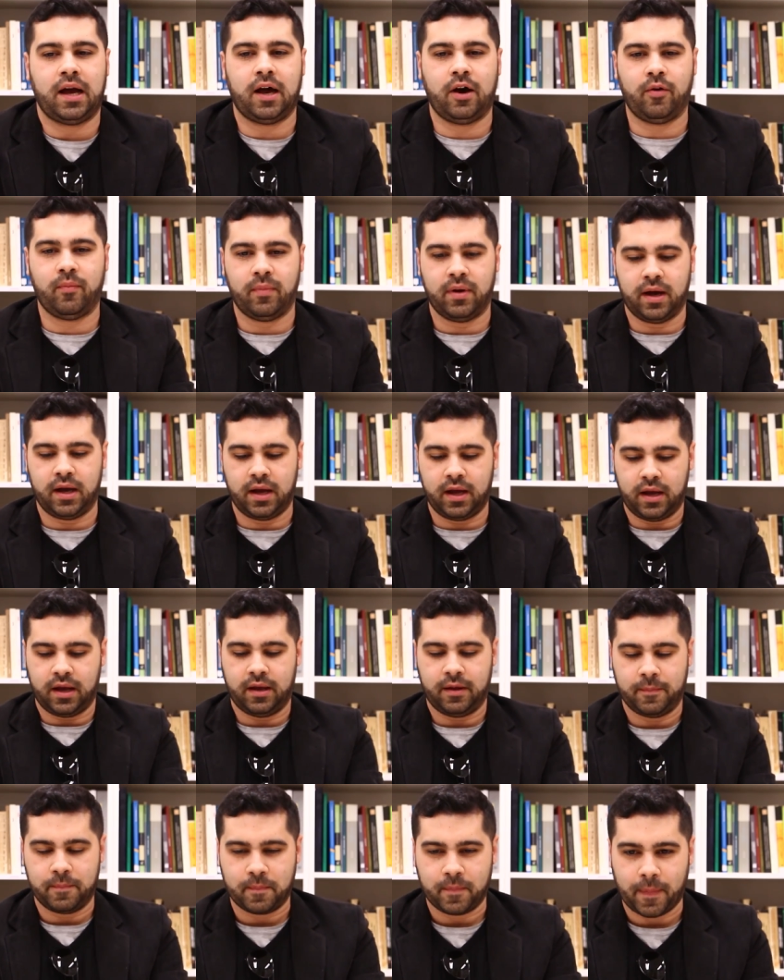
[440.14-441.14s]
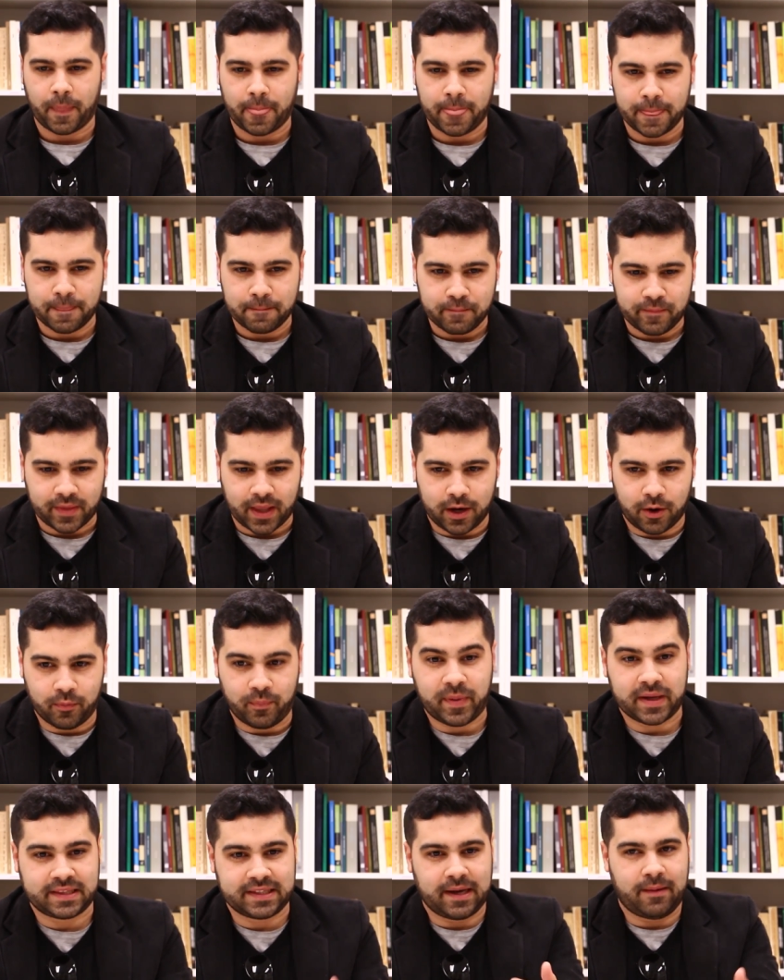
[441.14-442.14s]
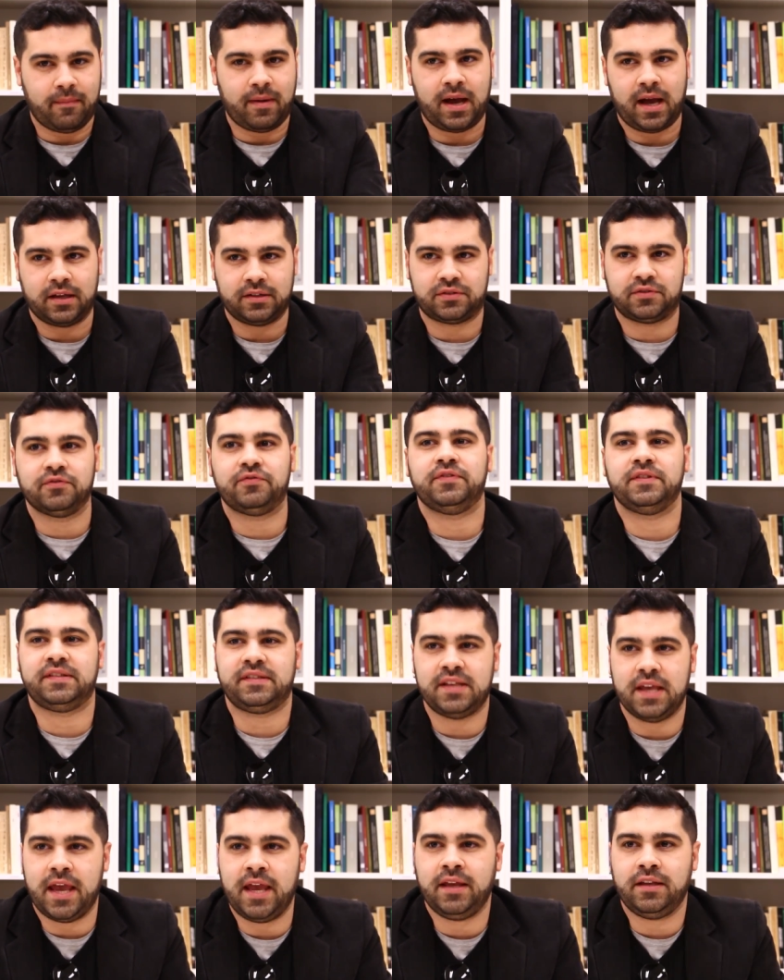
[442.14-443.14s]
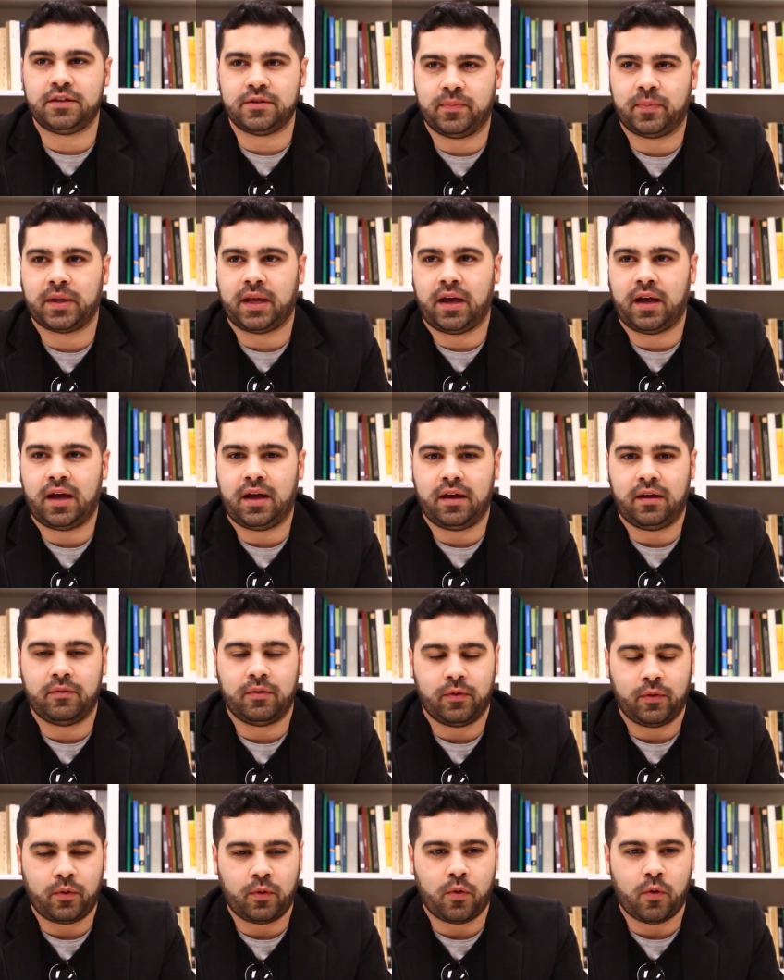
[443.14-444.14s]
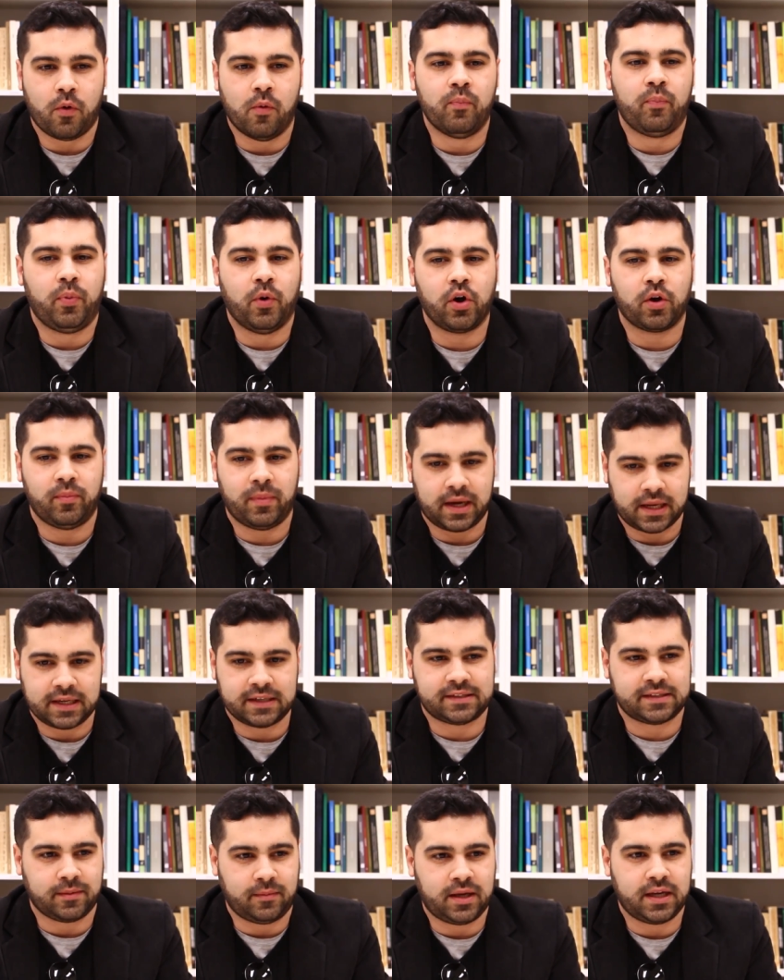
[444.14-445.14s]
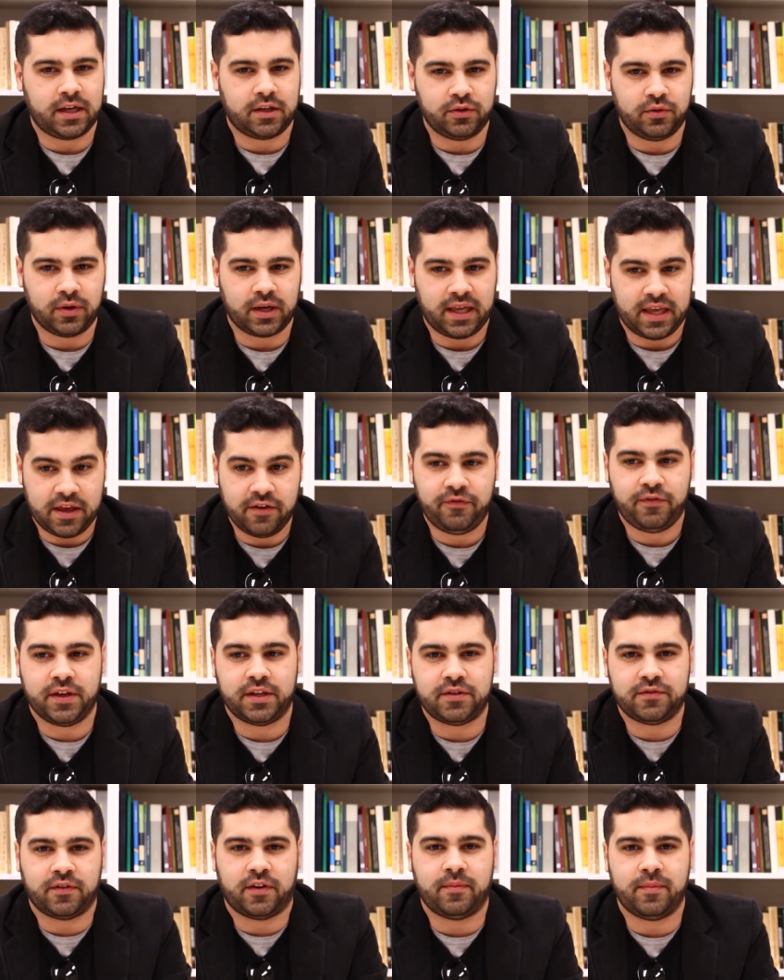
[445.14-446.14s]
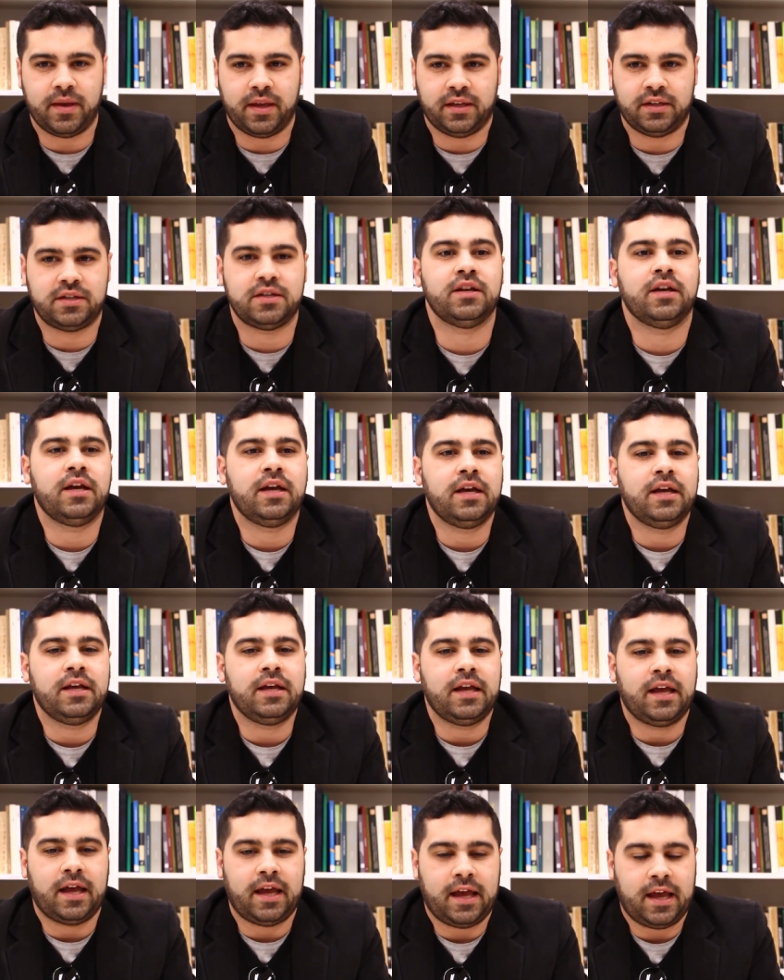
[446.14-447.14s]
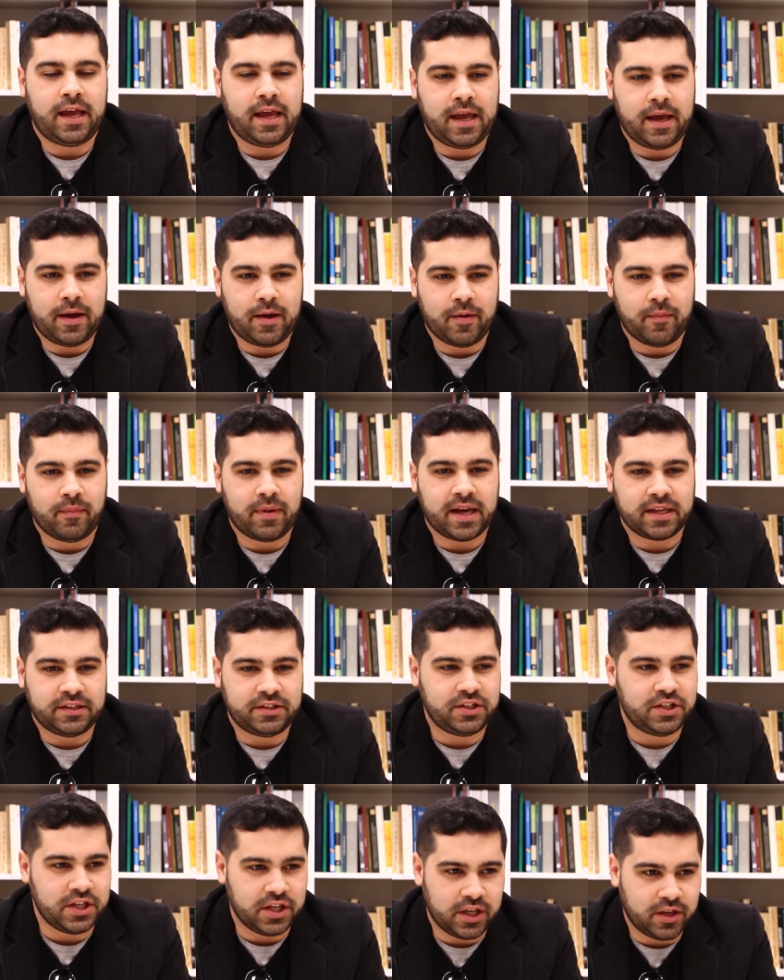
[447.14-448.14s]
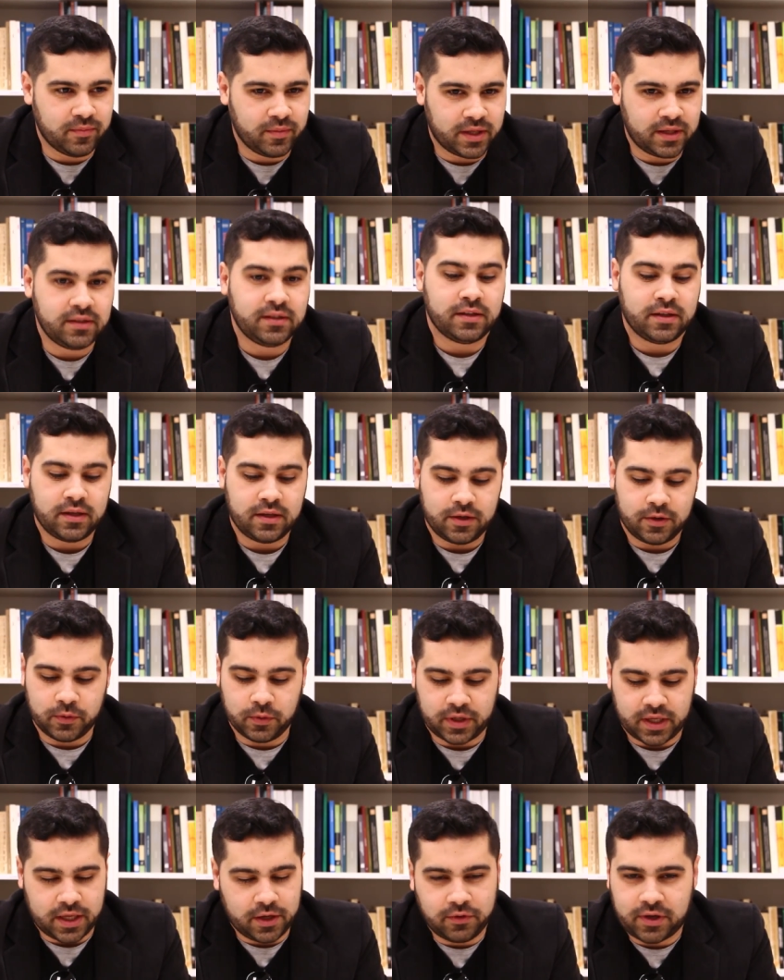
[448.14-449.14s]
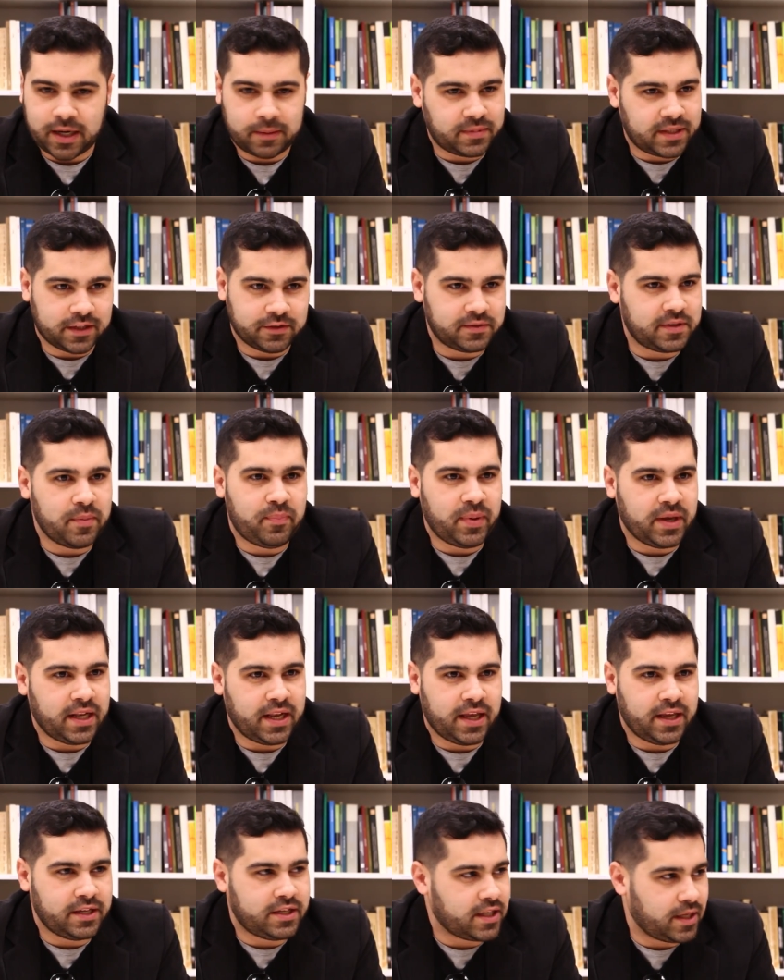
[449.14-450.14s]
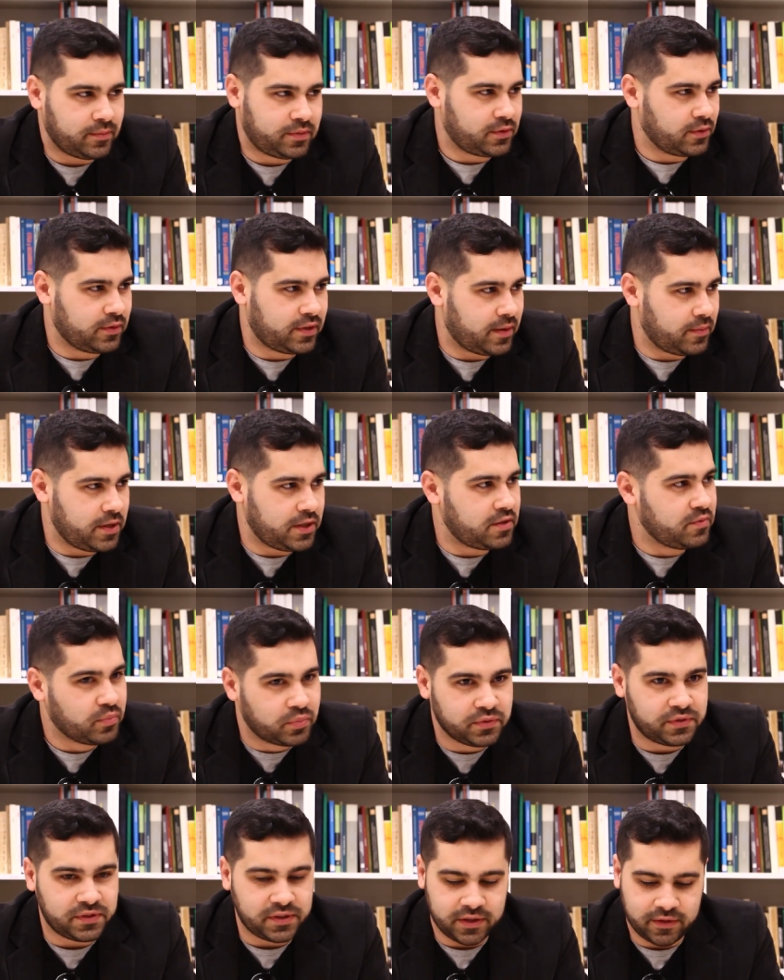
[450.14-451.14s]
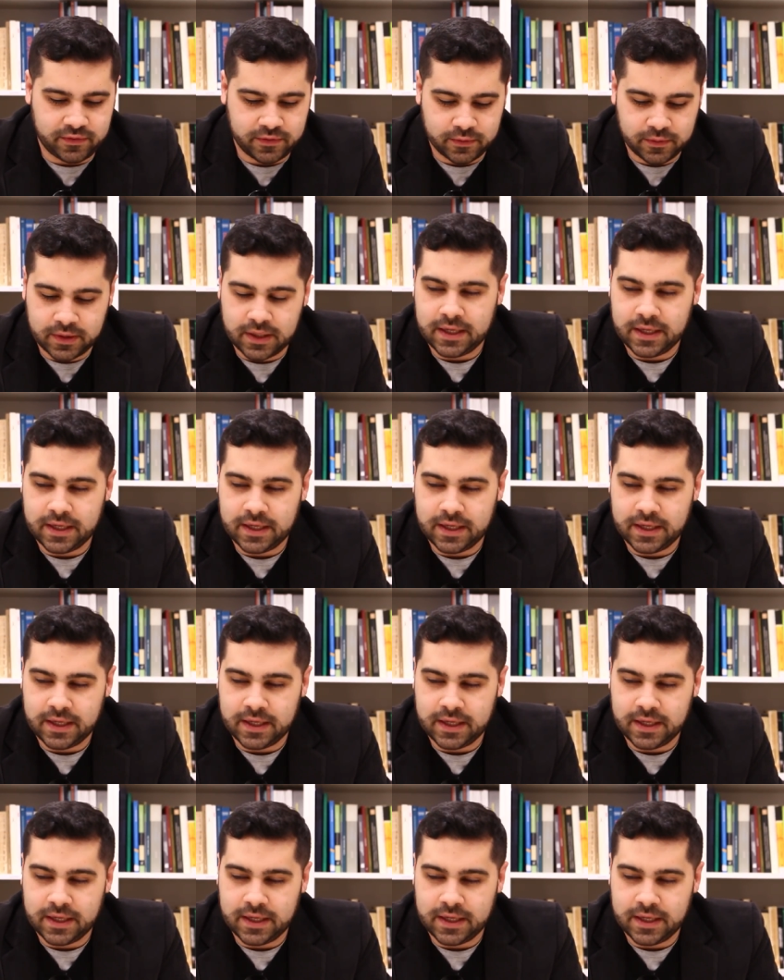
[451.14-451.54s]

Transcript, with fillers: a, uma, a um patamar suficiente para compor uma classe trabalhadora efetivamente é, mais digna, o que no capitalismo dependente é absolutamente impossível,